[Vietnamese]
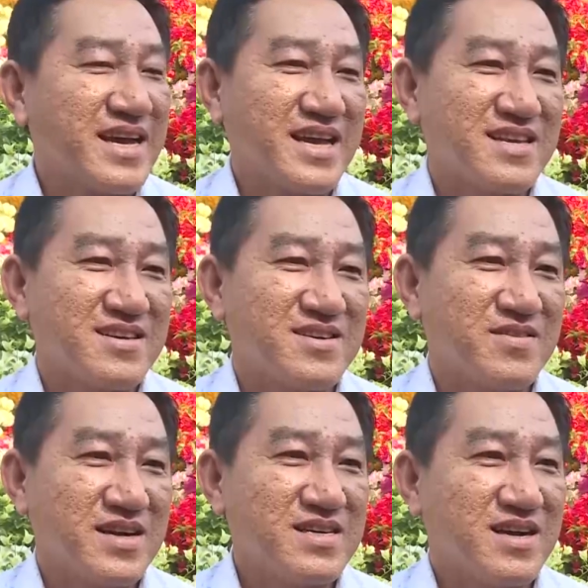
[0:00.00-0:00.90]
thị trường
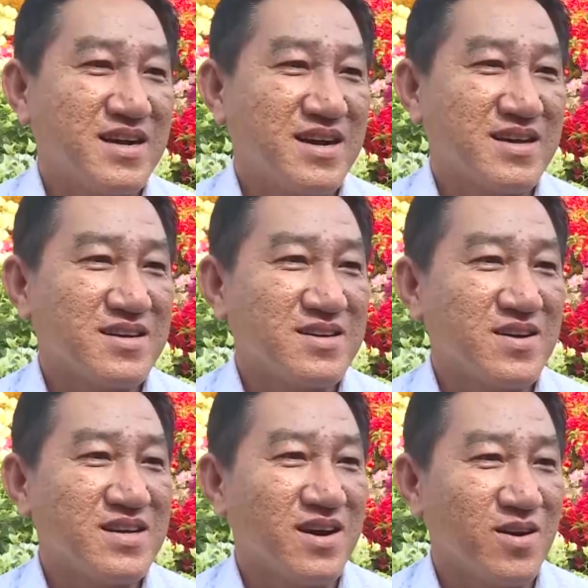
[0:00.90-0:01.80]
vẫn uh, tương
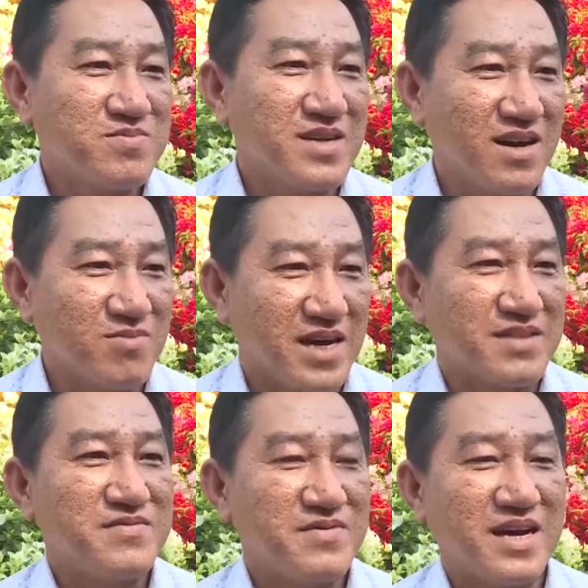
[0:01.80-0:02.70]
đối ổn ổn
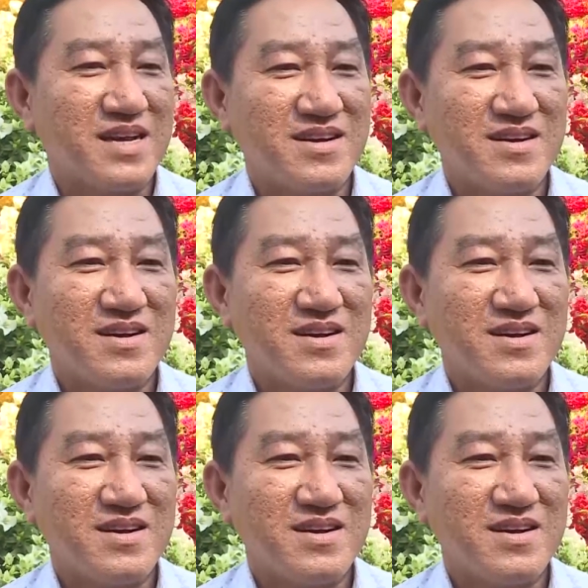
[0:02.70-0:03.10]
định và nó